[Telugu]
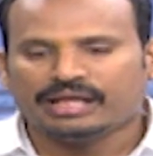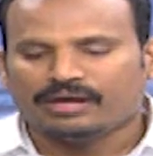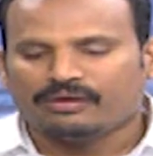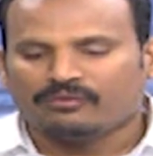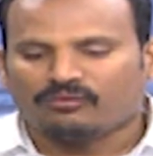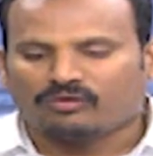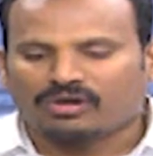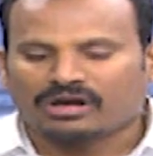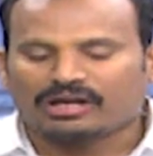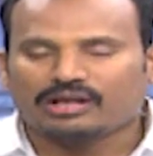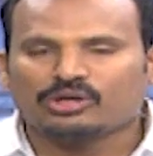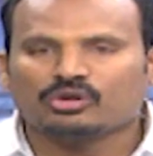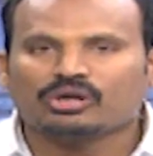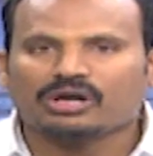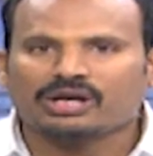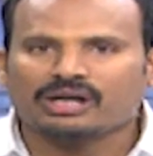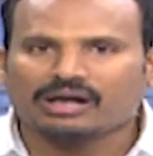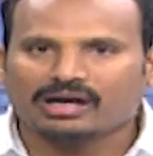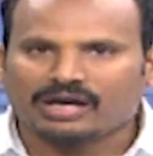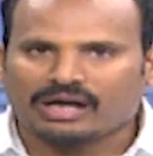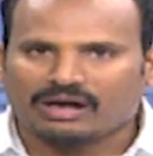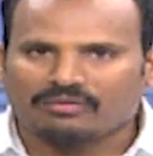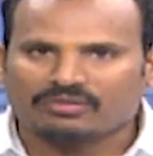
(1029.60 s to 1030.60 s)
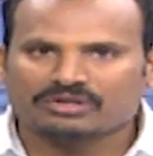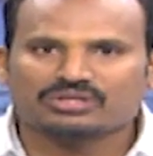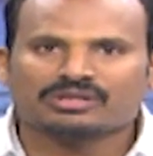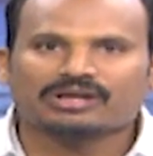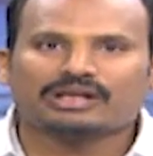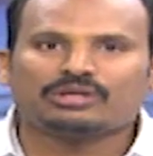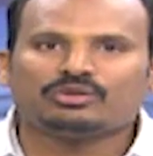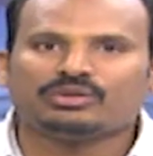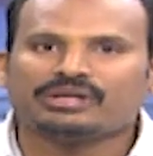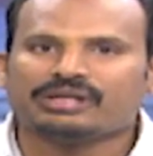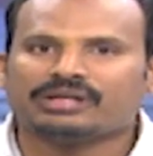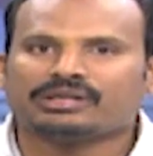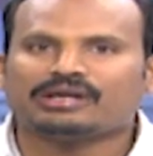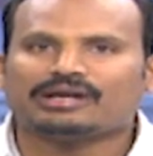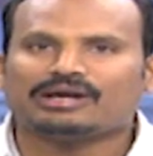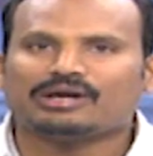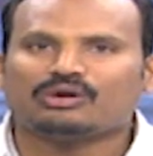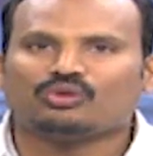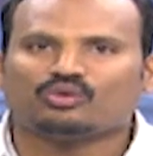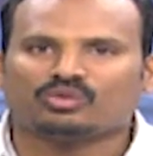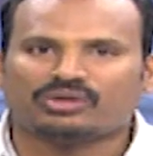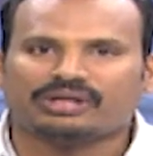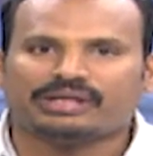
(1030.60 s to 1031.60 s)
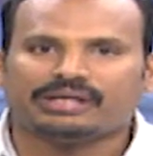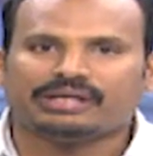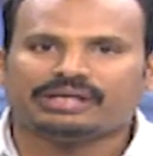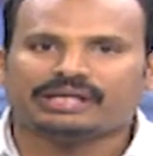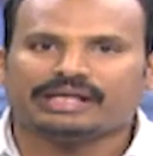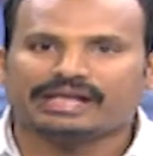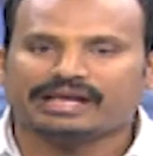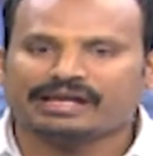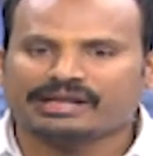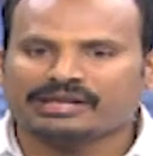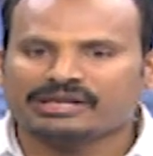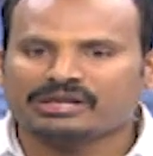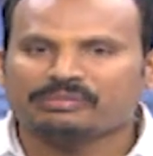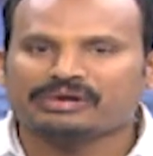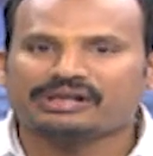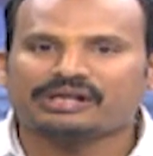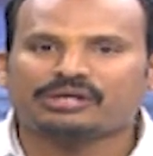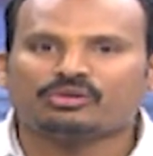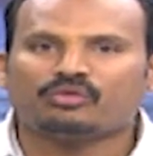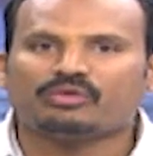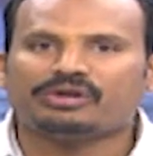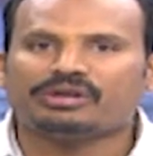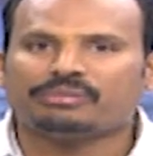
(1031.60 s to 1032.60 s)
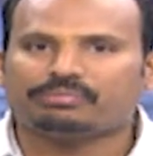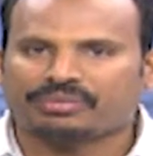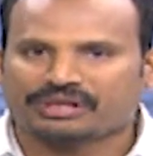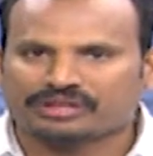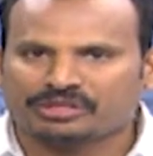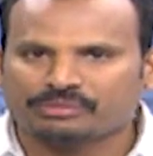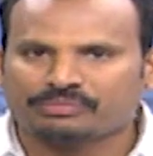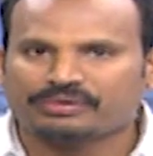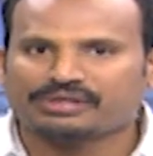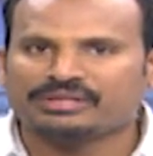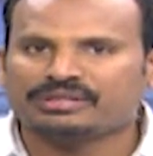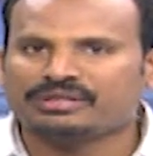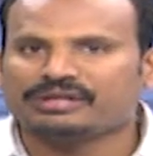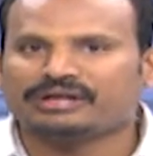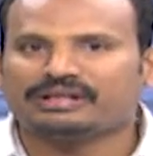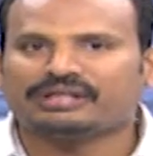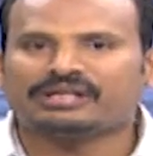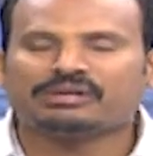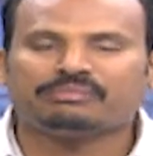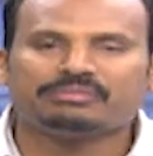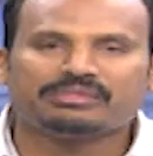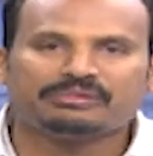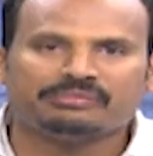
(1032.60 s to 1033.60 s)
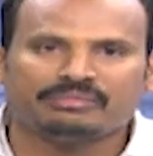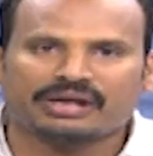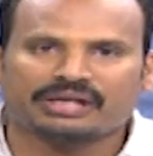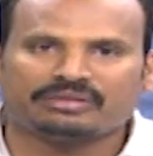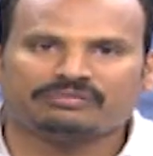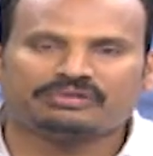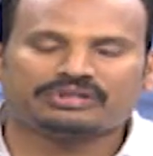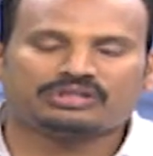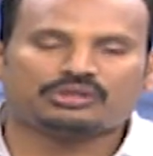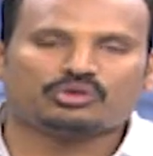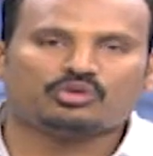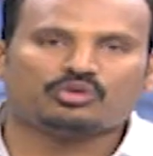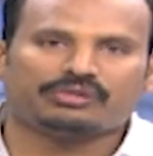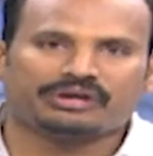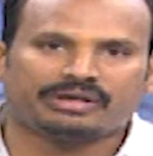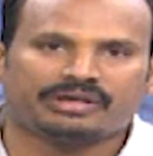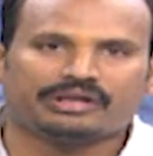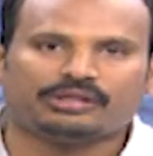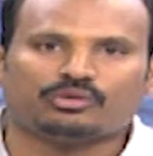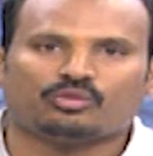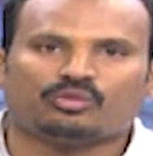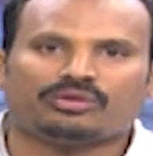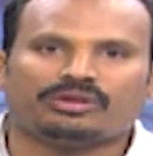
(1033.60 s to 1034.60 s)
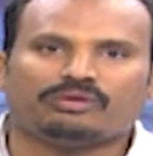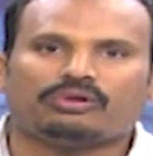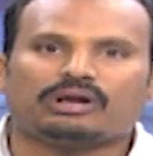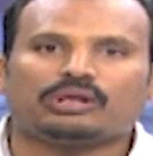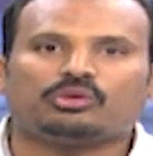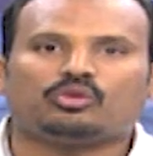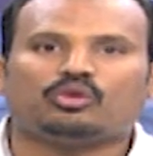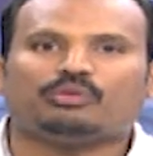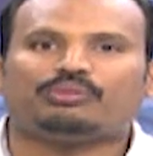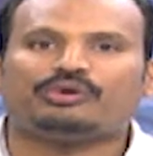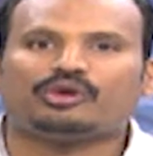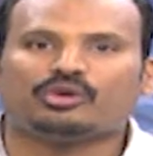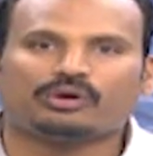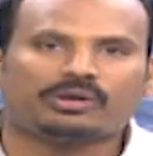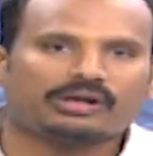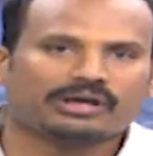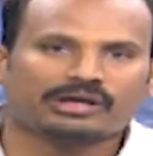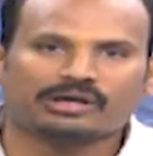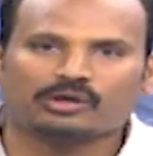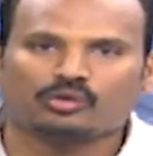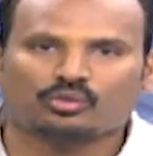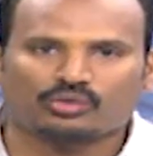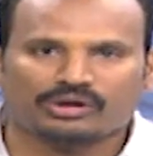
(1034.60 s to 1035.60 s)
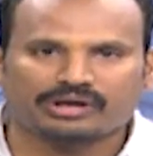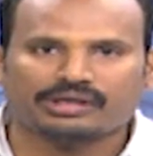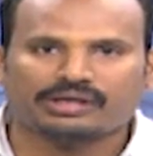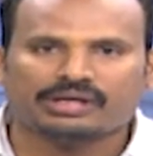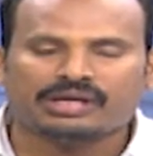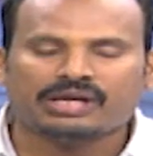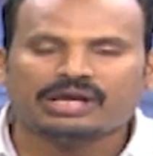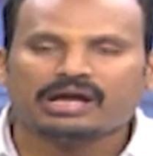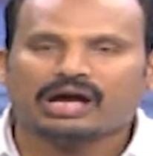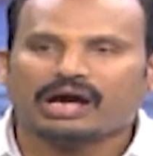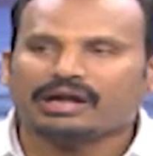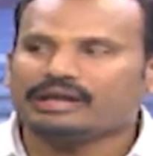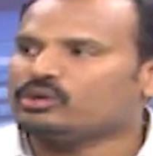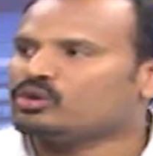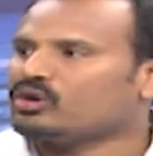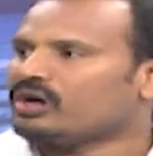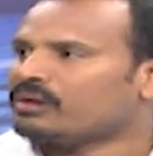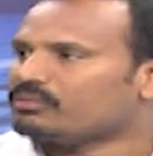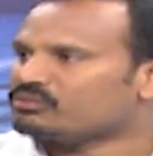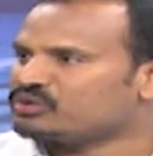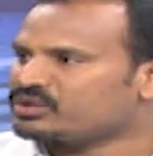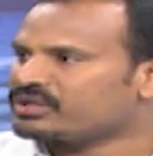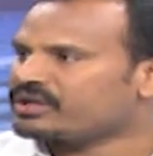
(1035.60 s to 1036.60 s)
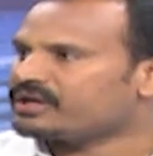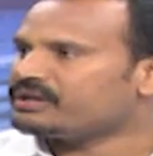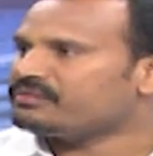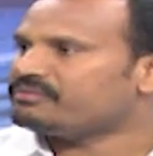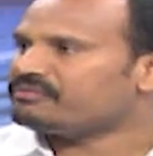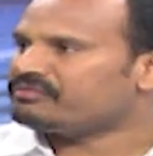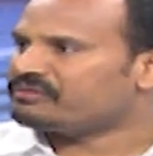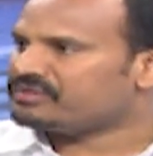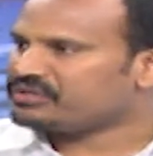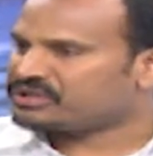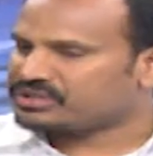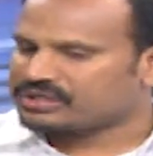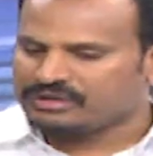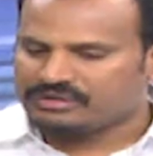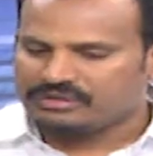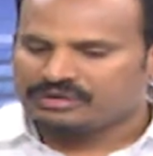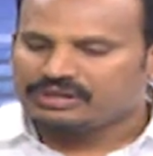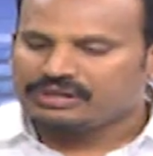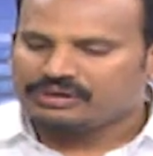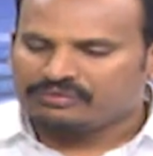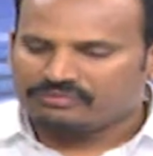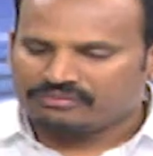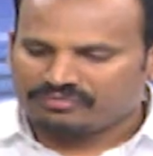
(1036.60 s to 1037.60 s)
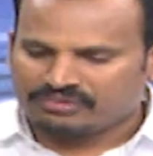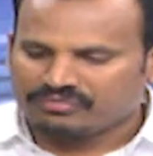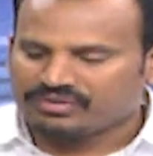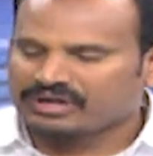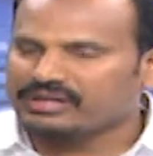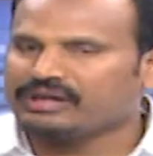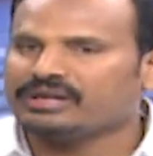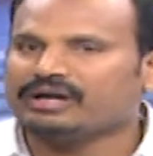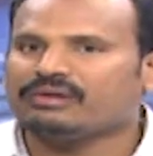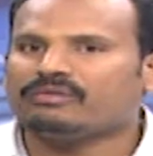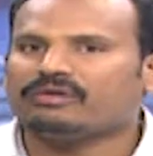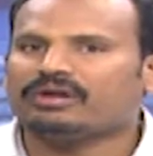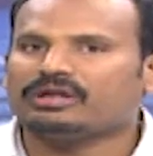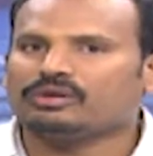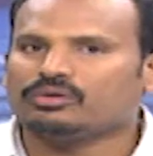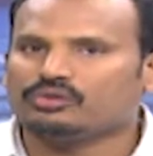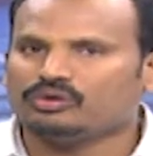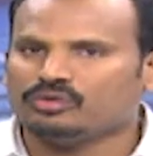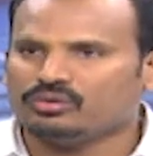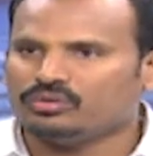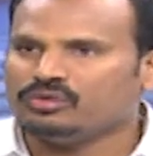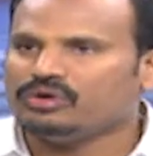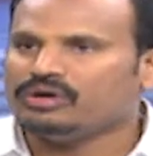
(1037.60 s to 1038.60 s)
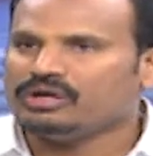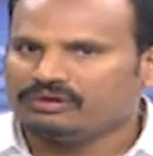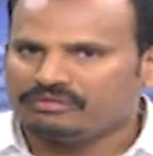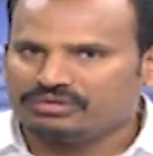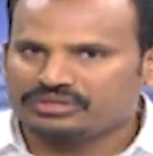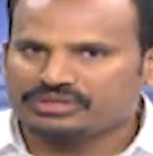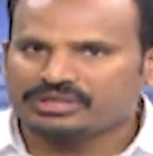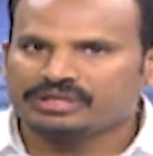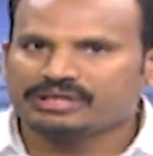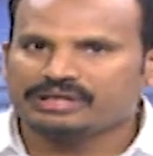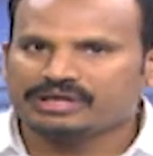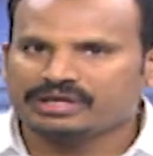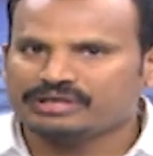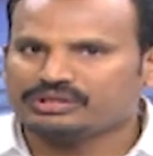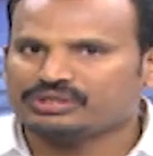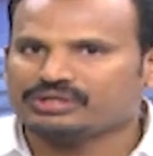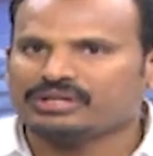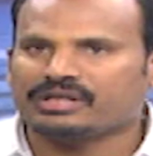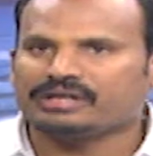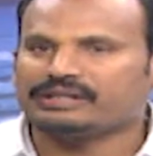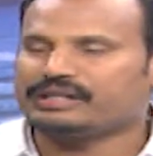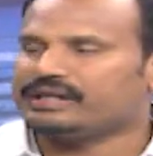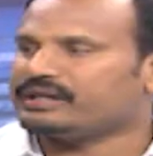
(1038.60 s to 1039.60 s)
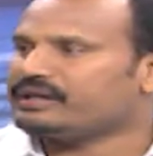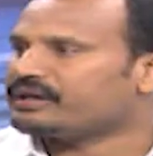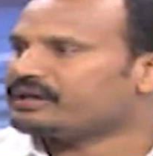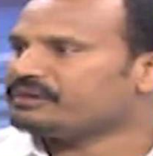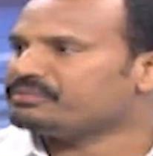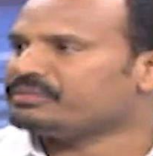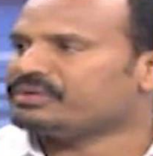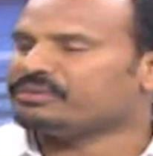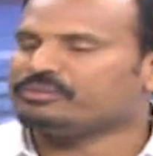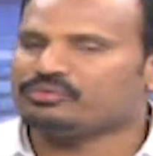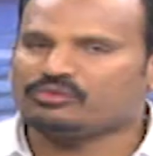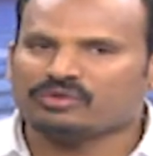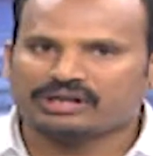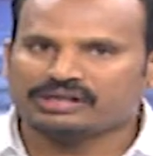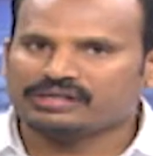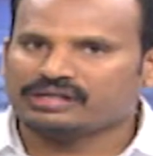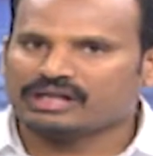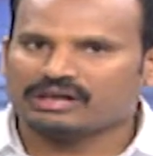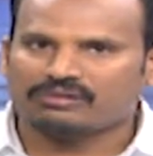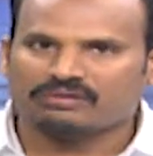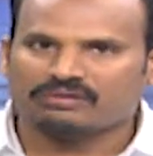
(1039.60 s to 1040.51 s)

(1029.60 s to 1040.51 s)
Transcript: వాళ్ళ యొక్క అవసరాలు ఏ రకంగా ఉన్నాయి ఏ రకమైనటువంటి ప్రతిపాదనలు కనుక మీ మేనిఫెస్టోలో పెట్టేది ఉంటే వాళ్ళకు ఉపయోగకరంగా ఉంటాయి అనే ఒక అంశాన్ని విష వివరంగా వాళ్ళకు విశదీకరించడానికి ఏంటంటే మేము వాళ్ళని కలవ